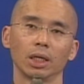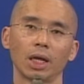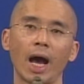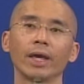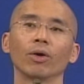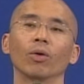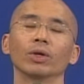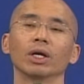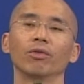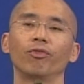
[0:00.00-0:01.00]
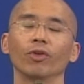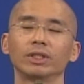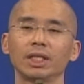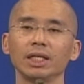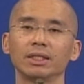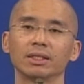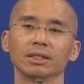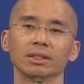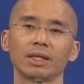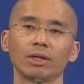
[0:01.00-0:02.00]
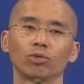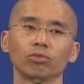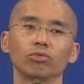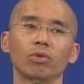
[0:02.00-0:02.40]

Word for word: 还有呢佛弟子在度